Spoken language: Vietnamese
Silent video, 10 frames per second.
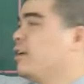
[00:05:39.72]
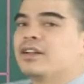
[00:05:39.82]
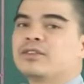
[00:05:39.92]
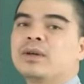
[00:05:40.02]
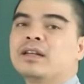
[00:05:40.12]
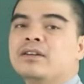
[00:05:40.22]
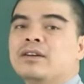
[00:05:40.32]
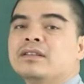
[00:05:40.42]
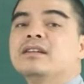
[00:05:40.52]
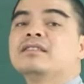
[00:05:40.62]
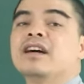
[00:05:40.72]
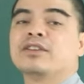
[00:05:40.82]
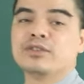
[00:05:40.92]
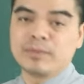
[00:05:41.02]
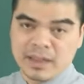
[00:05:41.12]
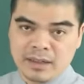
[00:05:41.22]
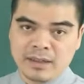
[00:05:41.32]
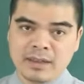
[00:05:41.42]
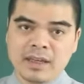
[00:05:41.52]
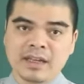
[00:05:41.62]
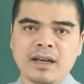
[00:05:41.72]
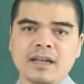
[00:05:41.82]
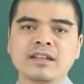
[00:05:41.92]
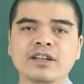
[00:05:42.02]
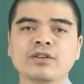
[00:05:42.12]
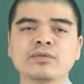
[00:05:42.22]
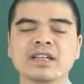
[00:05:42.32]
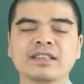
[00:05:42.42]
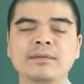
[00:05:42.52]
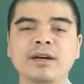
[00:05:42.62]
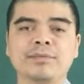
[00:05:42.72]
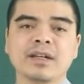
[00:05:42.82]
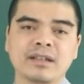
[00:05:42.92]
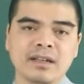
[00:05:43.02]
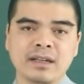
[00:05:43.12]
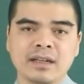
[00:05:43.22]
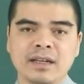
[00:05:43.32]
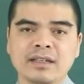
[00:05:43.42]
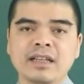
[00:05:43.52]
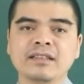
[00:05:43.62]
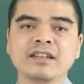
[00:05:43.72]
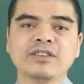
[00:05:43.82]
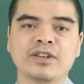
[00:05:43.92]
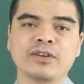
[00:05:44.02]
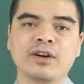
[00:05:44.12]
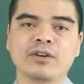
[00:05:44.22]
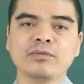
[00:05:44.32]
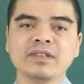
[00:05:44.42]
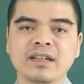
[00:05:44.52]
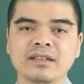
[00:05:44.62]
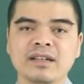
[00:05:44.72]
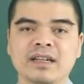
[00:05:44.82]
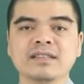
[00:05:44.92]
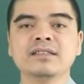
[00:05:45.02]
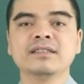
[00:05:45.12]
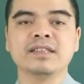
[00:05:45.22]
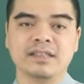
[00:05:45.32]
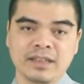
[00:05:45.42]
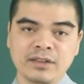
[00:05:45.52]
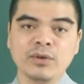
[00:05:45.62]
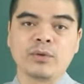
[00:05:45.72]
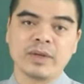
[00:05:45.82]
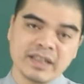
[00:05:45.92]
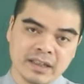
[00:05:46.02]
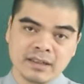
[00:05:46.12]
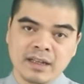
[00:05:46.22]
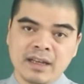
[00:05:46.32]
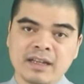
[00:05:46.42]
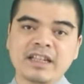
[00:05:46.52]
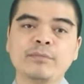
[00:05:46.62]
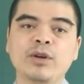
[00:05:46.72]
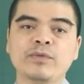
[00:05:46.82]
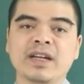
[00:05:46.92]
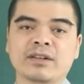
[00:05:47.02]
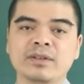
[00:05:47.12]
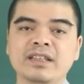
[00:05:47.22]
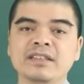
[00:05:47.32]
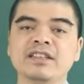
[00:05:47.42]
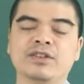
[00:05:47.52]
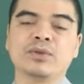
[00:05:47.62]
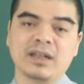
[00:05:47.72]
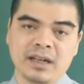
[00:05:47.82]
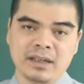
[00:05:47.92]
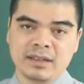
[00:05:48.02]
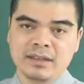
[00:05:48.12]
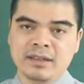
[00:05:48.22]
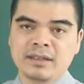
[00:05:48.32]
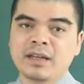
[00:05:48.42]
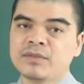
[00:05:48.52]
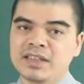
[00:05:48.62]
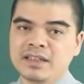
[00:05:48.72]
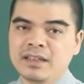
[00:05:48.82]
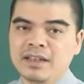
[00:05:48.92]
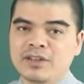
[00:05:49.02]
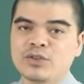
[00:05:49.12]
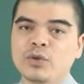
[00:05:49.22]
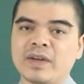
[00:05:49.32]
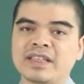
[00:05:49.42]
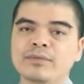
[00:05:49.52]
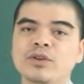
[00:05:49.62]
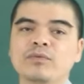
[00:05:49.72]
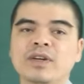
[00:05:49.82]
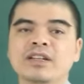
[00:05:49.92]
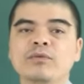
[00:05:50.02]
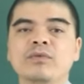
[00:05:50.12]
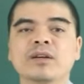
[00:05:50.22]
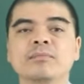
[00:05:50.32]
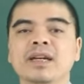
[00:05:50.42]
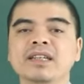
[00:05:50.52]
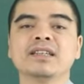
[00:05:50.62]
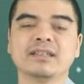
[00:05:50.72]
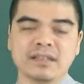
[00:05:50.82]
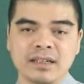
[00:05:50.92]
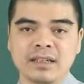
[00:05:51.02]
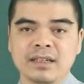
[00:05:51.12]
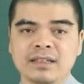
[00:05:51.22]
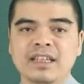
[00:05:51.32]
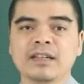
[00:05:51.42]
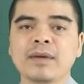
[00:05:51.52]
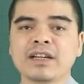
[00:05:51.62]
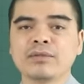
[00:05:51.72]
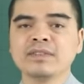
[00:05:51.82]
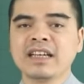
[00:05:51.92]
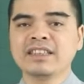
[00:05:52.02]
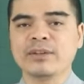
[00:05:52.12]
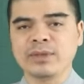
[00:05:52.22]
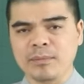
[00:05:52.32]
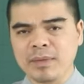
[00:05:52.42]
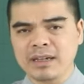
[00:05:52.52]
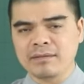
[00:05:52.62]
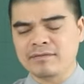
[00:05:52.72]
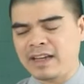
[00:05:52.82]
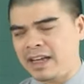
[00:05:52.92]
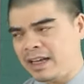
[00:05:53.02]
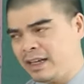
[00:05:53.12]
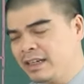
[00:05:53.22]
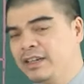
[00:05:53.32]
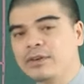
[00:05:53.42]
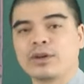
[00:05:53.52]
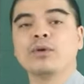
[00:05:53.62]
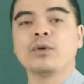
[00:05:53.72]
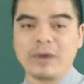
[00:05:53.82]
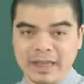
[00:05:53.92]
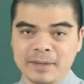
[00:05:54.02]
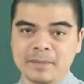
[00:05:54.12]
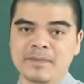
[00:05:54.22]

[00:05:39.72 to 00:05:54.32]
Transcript: ngọ tuất nó tương trợ nó giúp đỡ à, được cái cục diện tam hợp nâng đỡ nên những người tuổi ngọ cũng nhận được cái sự chỉ dẫn của quý nhân nên mọi việc nó tiến triển thuận lợi thậm chí dù phải tiếp xúc với công việc mới đi chăng nữa thì các bạn cũng nhanh chóng nắm bắt và đi vào cái vùng quay